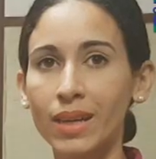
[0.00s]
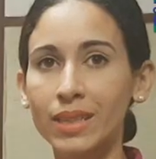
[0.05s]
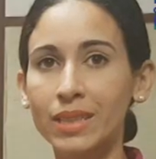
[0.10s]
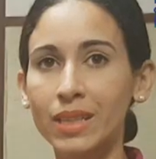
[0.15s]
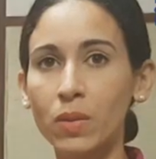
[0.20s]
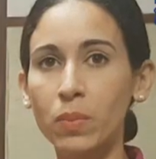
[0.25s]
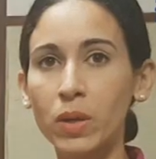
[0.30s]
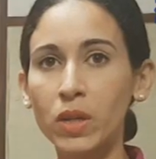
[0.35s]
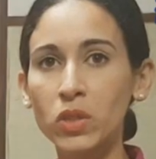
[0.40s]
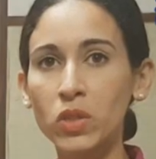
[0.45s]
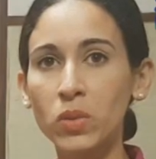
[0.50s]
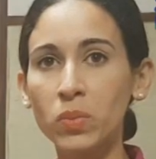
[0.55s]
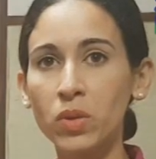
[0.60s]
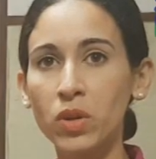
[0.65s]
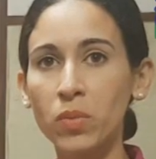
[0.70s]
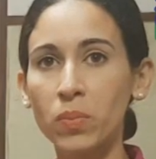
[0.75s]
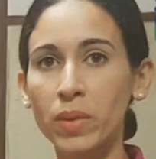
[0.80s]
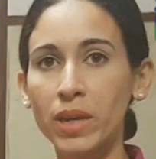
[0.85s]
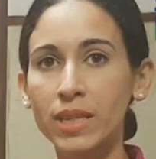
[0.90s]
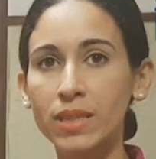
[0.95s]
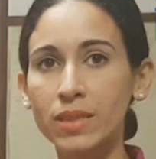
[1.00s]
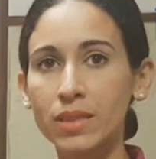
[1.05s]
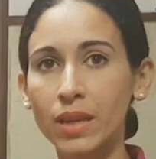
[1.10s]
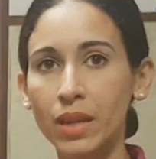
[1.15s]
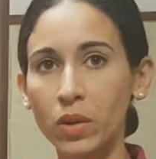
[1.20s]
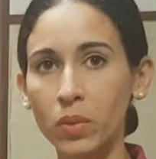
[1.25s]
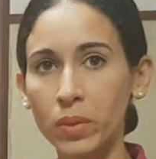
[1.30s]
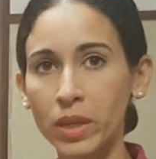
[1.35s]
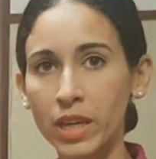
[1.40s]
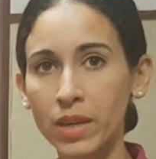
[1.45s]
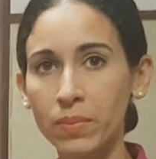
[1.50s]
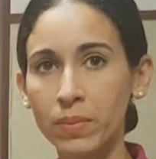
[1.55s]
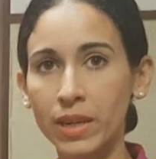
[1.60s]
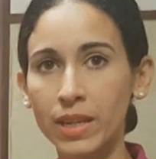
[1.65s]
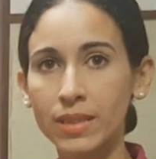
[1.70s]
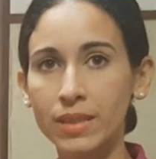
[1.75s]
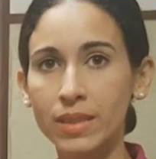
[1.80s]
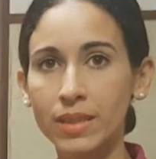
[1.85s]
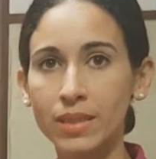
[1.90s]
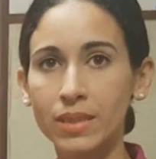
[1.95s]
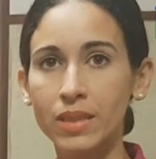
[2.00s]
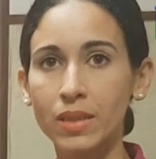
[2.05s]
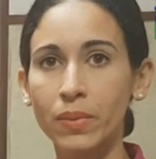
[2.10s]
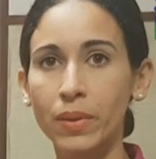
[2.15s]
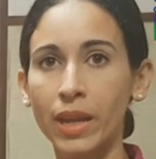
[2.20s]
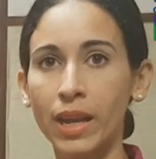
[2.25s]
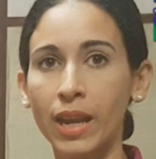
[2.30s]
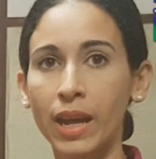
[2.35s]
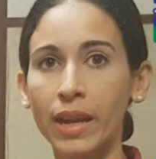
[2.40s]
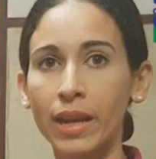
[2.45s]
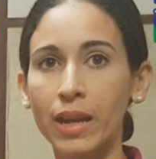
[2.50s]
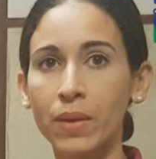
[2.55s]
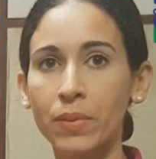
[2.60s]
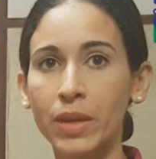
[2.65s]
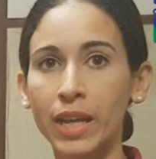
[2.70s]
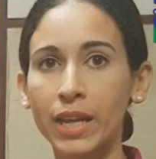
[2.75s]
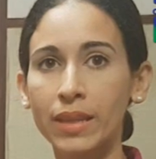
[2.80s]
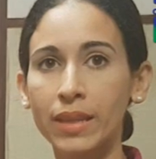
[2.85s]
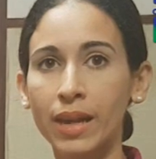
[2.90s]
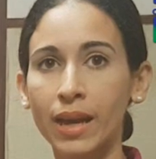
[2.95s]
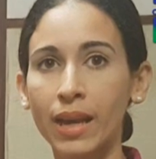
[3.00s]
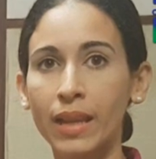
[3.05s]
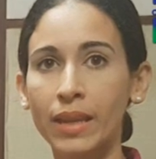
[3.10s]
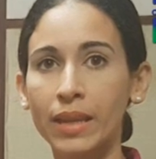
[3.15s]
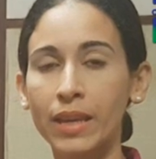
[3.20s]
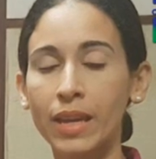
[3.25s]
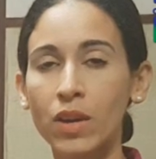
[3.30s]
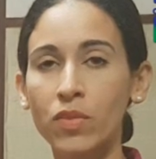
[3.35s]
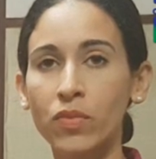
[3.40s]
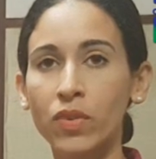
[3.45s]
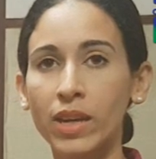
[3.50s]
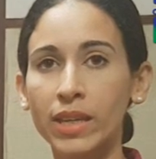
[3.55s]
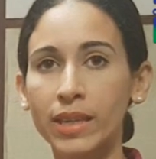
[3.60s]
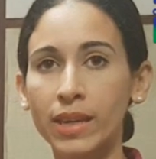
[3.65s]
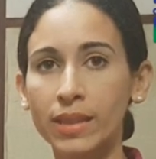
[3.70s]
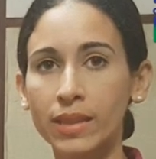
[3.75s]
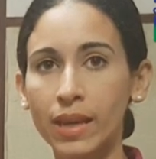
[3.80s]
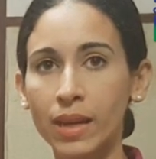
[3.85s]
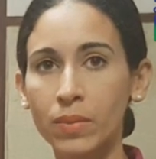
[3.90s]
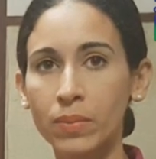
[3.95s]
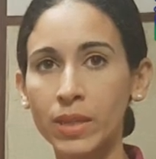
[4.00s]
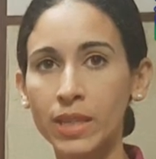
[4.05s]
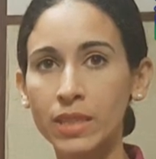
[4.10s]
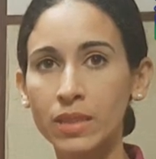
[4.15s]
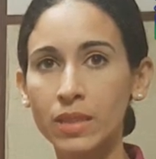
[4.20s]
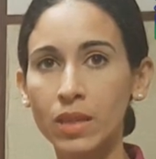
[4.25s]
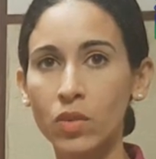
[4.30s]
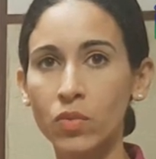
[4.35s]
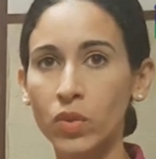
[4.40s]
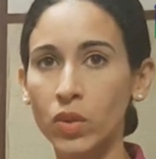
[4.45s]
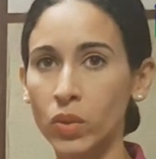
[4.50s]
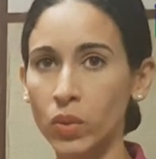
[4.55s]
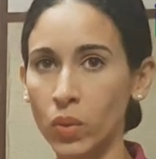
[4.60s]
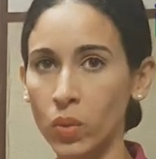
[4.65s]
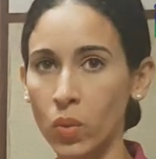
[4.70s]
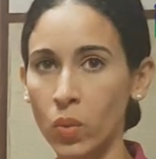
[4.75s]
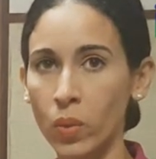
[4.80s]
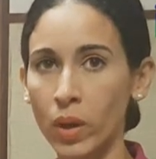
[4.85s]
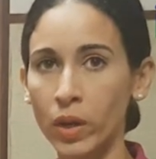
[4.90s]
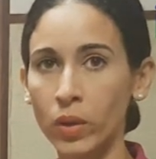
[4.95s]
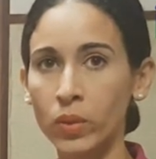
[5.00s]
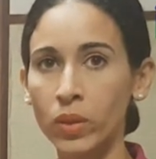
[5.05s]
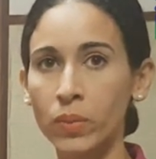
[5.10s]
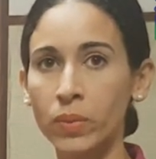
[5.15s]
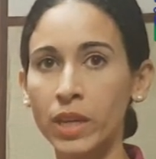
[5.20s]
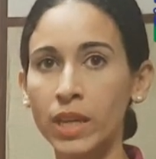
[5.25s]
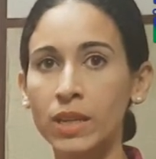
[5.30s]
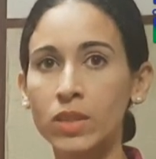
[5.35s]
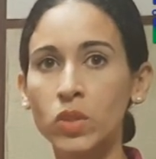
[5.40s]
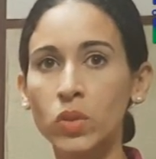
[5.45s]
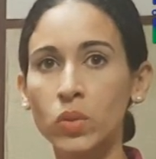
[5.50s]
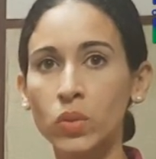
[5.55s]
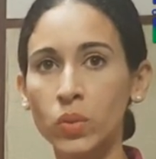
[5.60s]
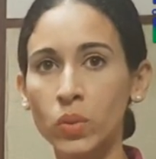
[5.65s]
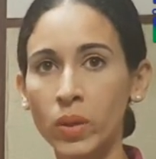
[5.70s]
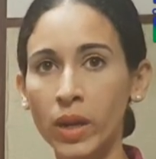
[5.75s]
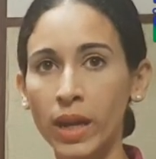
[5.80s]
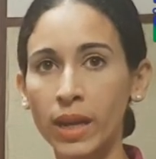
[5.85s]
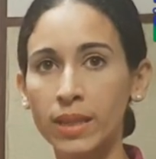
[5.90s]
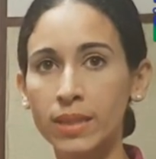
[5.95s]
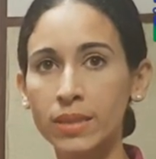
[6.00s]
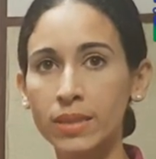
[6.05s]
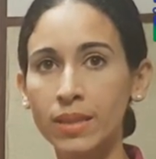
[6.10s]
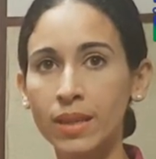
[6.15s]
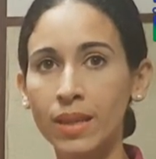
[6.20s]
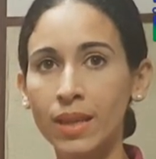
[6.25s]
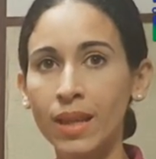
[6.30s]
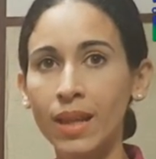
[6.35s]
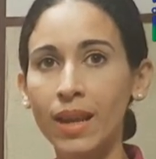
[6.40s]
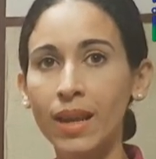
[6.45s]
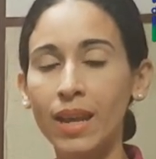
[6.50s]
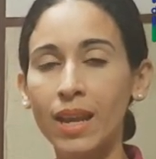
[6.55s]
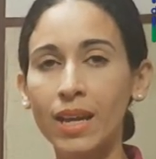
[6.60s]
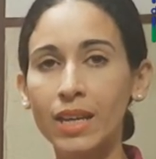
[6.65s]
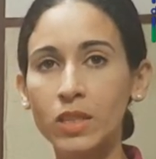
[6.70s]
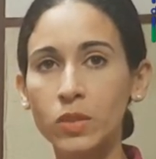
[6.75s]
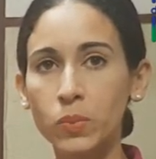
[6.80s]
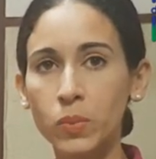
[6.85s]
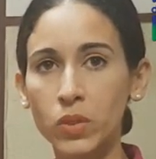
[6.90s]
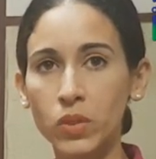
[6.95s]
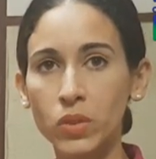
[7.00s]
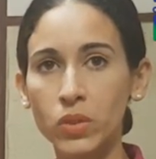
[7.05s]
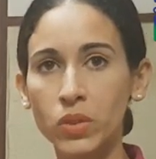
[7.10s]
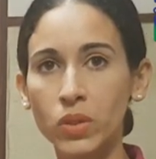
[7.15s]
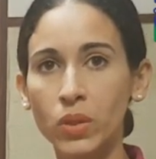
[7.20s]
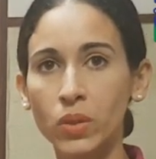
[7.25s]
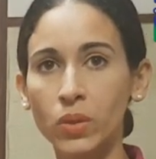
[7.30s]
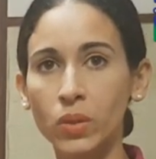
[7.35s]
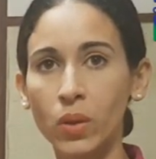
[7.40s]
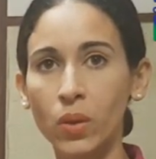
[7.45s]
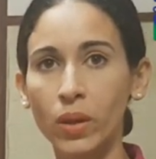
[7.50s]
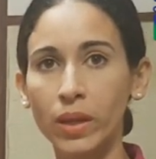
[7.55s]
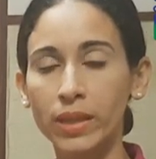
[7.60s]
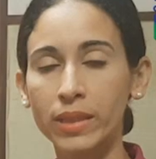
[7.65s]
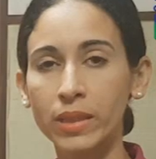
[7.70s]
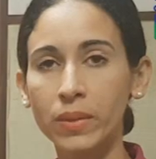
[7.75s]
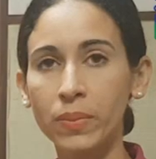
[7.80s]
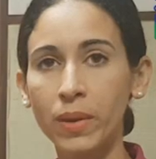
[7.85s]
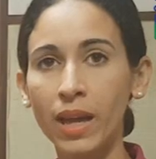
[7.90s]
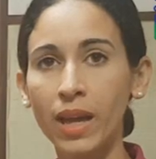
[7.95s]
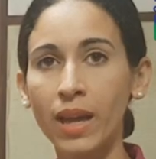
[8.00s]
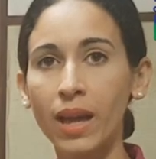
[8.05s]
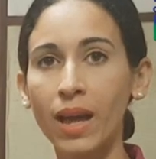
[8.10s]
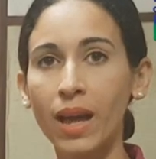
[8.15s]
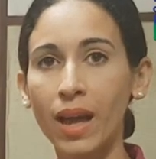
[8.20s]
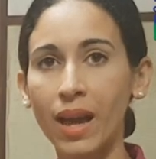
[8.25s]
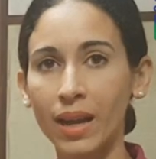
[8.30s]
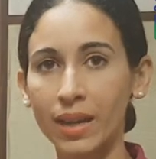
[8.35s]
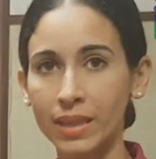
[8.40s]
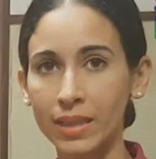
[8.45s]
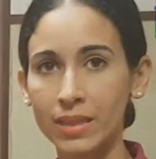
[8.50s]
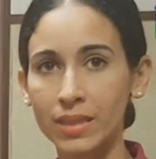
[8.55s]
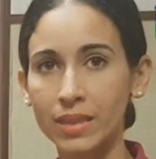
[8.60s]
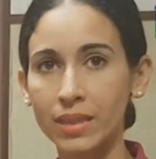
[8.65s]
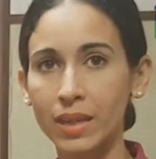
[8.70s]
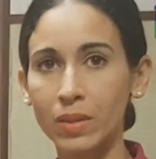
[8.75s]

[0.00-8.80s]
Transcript: Hasta el próximo mes de noviembre se exhibe en la reabierta Galería Fayad Hamis del Fondo Cubano de Bienes Culturales la exposición colectiva Aquí